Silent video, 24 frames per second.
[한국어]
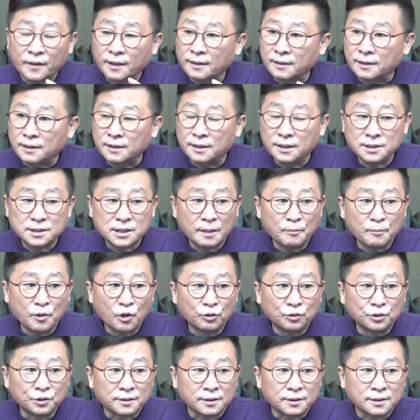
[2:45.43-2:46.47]

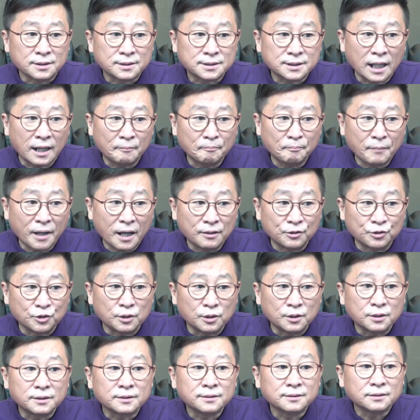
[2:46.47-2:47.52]
이재명은 쌍방울
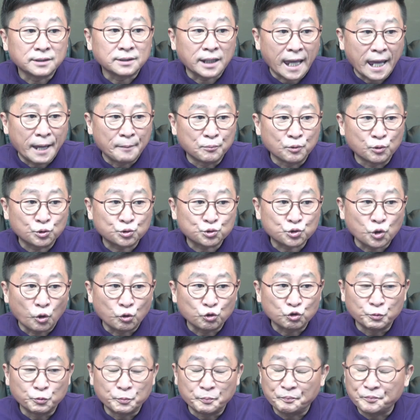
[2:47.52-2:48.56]
대북
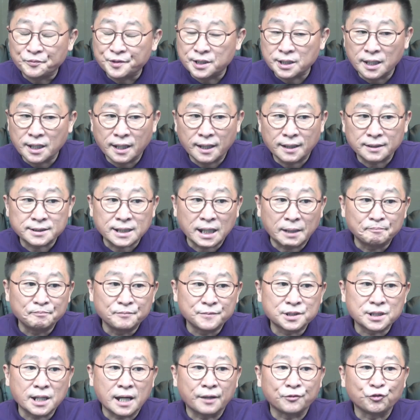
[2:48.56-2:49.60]
송금
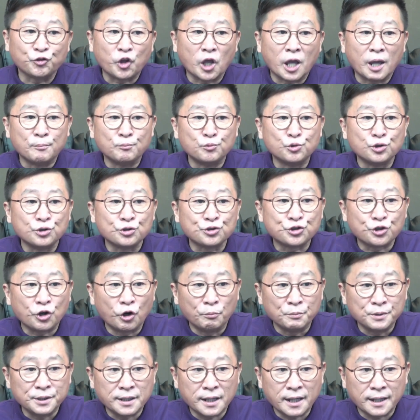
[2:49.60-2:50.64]
제3자 뇌물
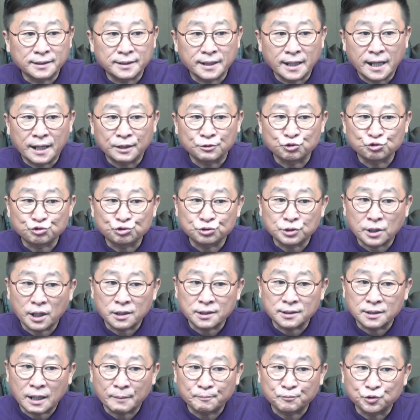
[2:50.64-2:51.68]
혐의에 대한
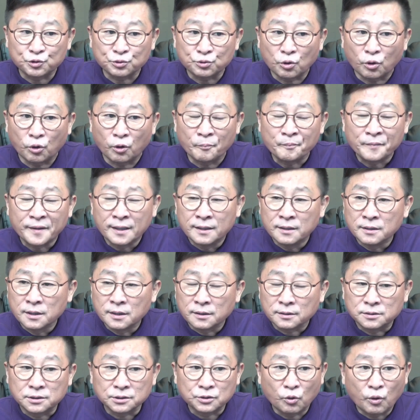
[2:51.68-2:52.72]
수사를 앞두고
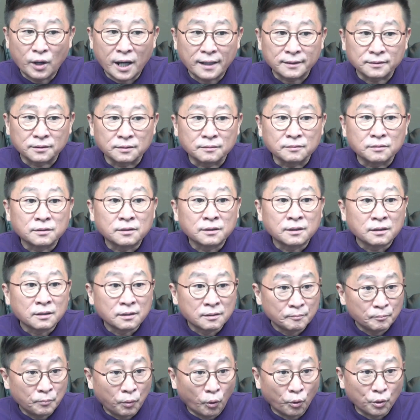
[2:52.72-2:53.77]
그동안
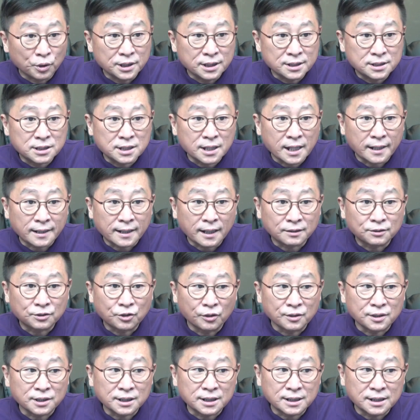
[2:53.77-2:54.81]
보이지
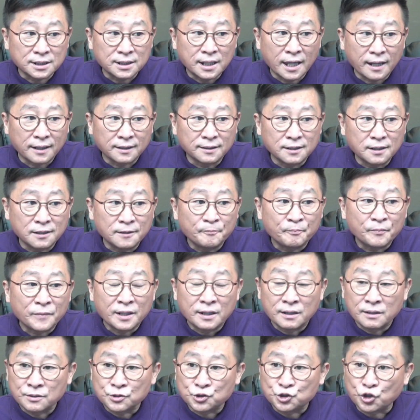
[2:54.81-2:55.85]
않았던 기행을
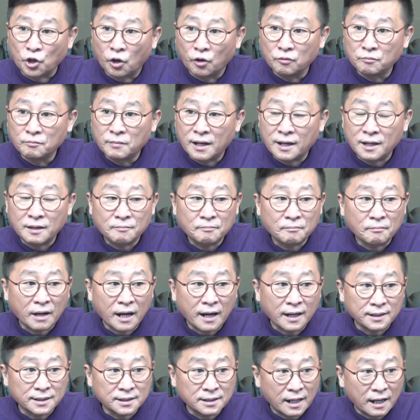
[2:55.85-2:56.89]
정말
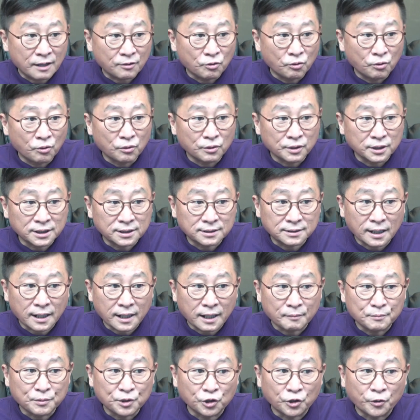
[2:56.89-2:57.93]
많이 하고
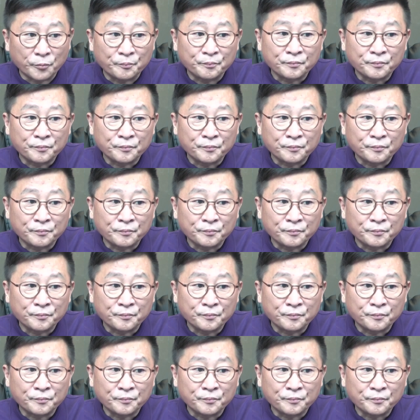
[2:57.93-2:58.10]
있다라며